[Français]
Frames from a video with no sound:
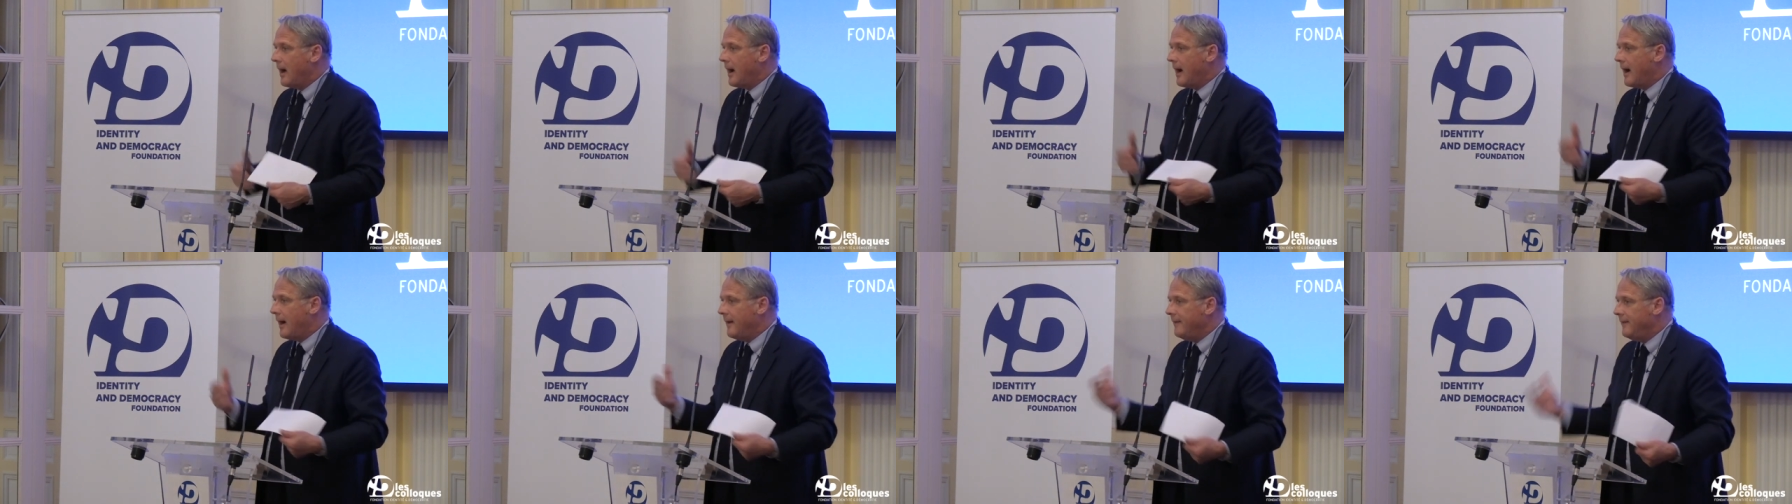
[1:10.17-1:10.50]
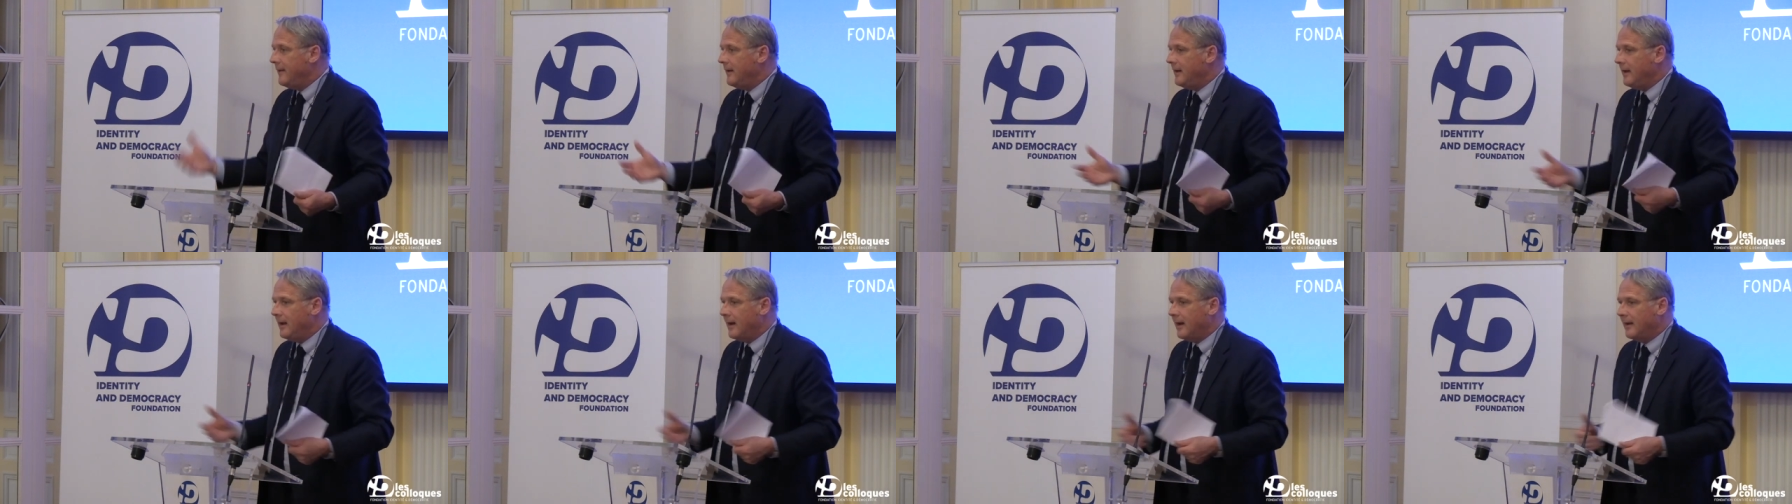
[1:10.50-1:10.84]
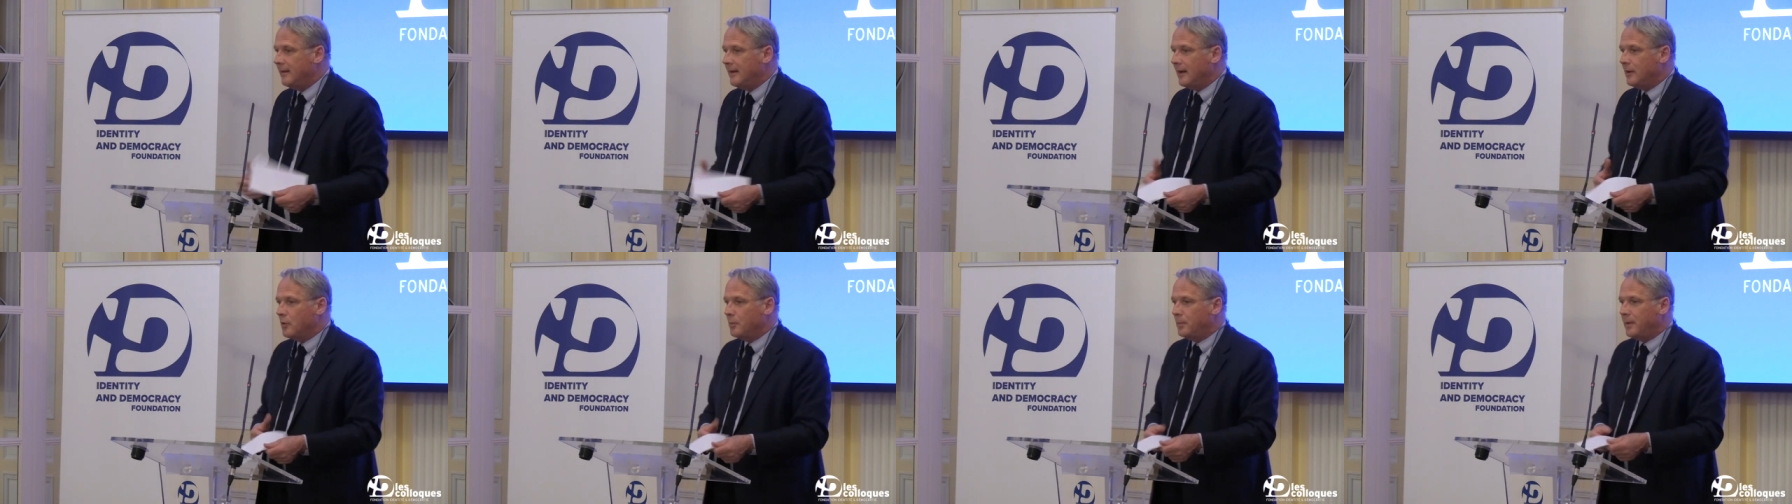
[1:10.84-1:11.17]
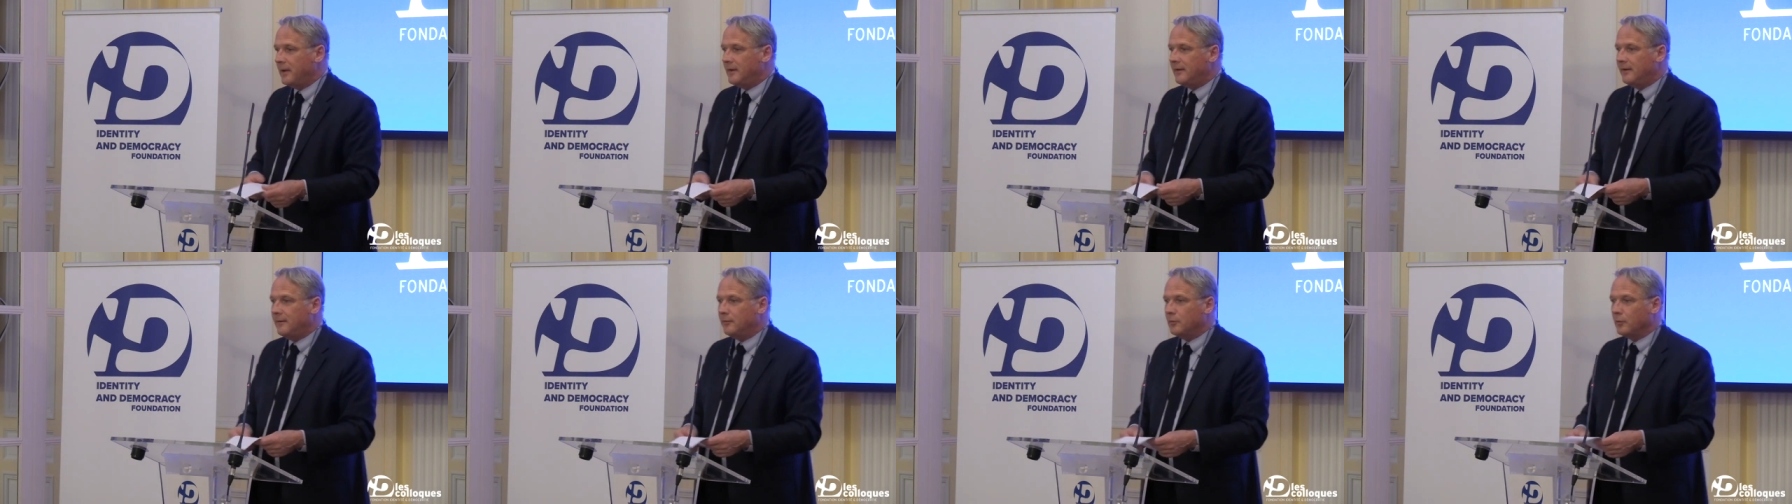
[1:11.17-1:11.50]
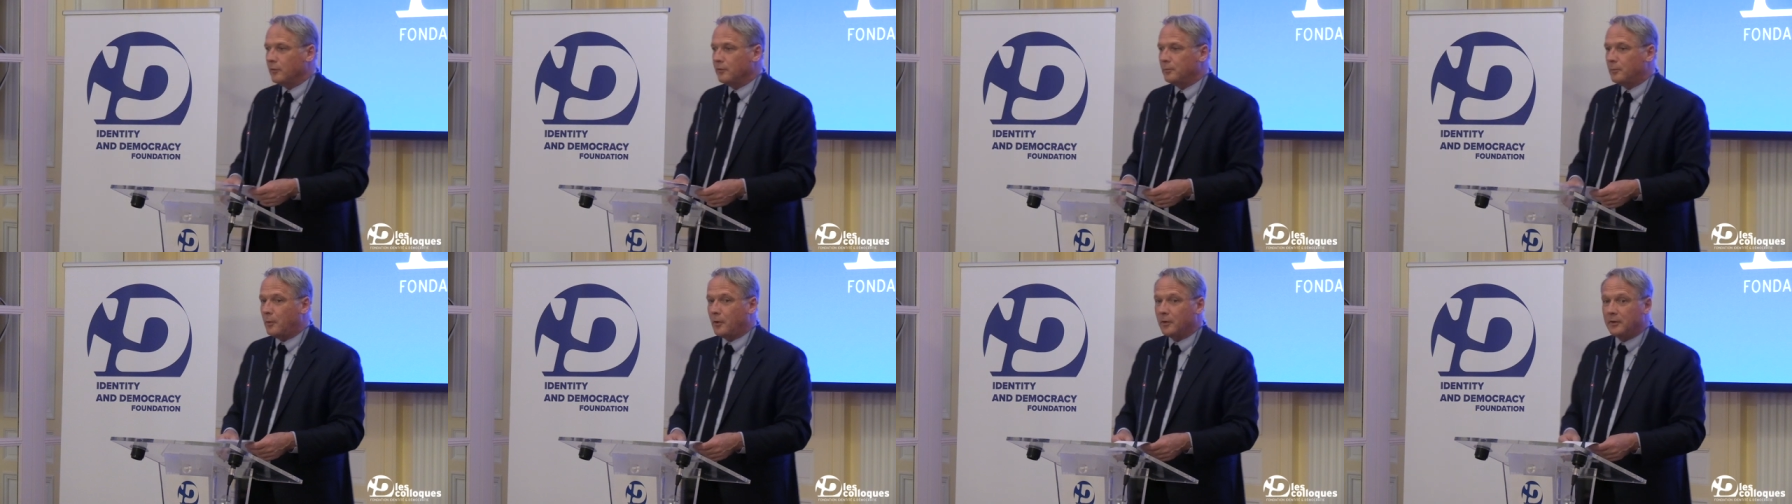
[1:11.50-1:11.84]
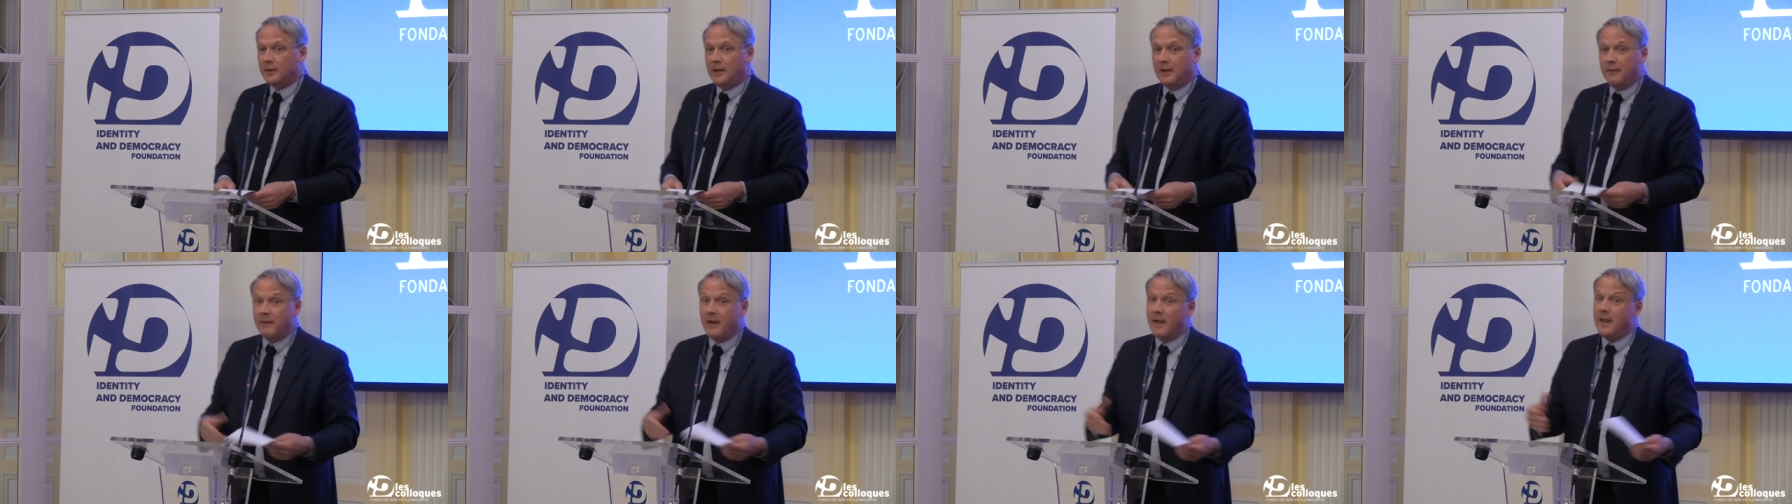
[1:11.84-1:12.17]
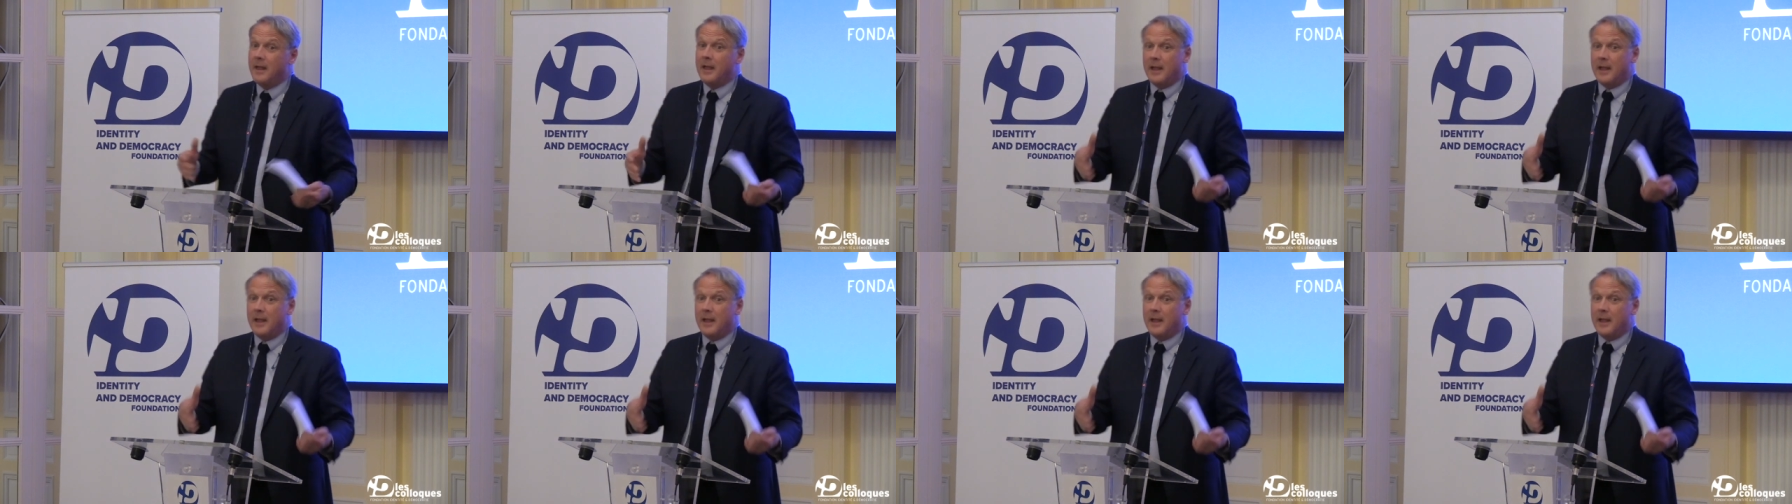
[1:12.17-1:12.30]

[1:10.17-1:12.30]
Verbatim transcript: à des, à des compétitions sportives